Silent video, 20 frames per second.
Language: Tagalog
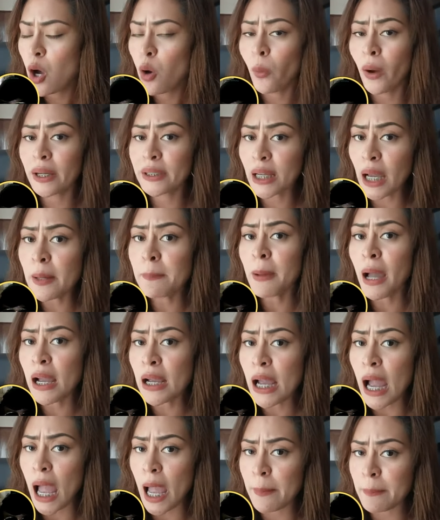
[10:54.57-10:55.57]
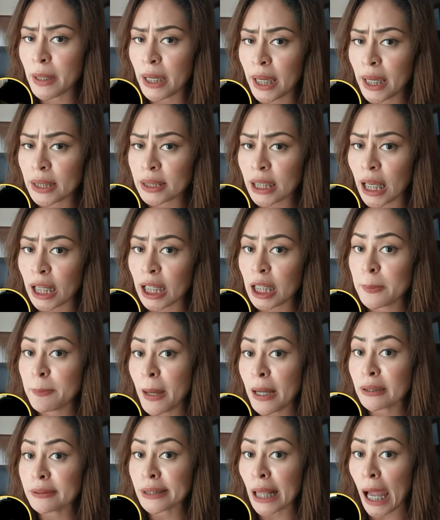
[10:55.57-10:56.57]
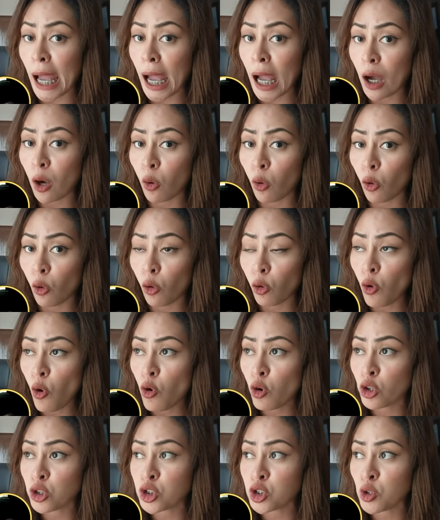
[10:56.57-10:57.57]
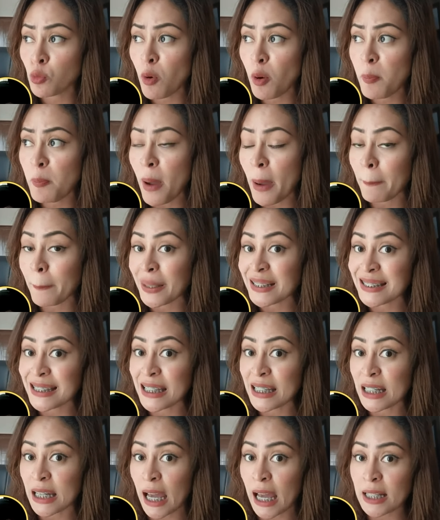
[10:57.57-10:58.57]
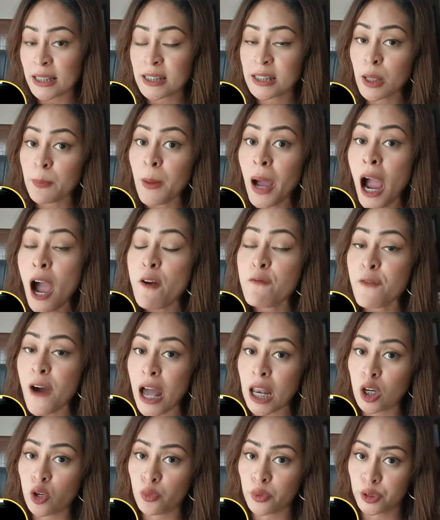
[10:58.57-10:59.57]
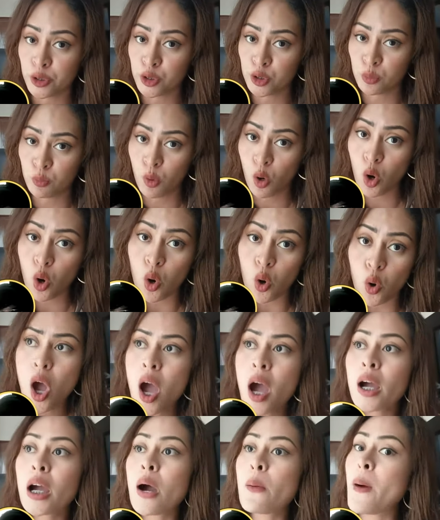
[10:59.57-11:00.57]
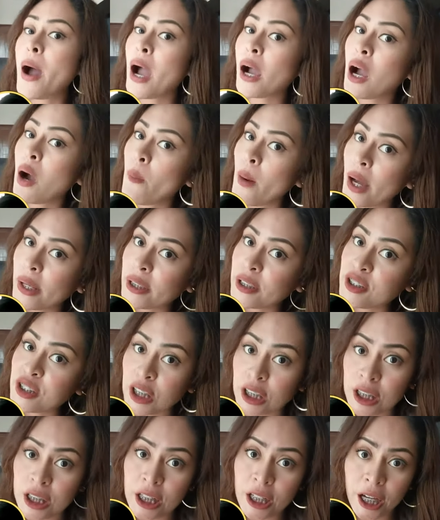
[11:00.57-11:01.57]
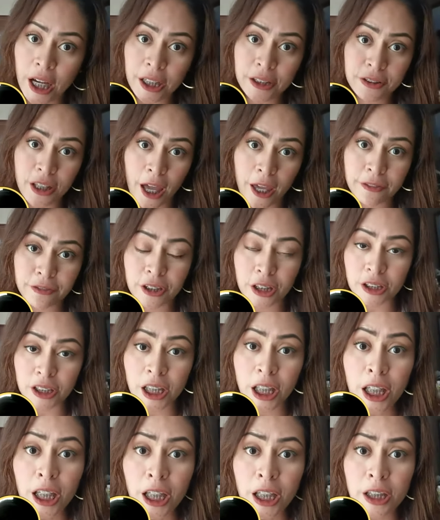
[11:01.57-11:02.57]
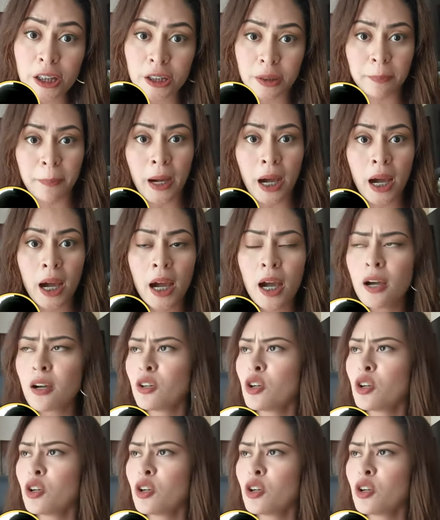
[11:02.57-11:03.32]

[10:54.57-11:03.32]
Huwag kang manggamit ng ibang tao kung gusto mong magpasikat sa mga followers mo. Gawa-gawa ng hmm. sariling identity, 'di ba?